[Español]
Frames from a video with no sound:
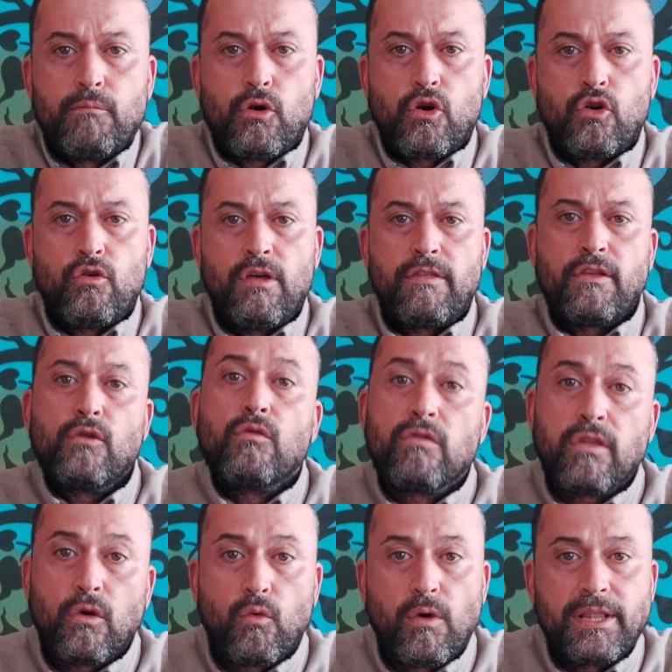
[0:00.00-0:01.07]
por no decir un
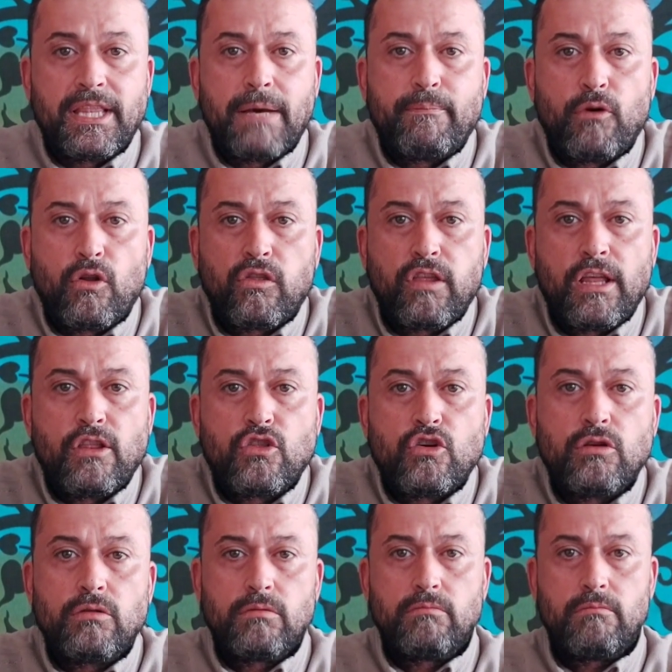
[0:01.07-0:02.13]

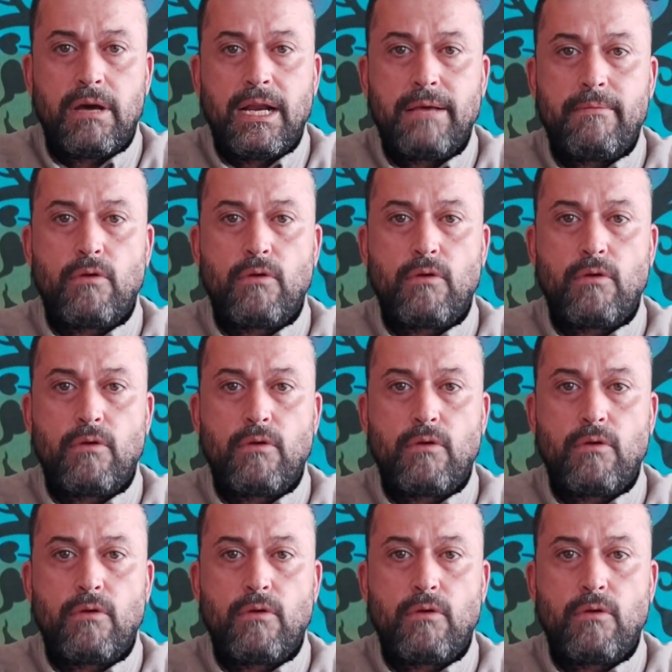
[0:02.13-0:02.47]
50%, ¿vale?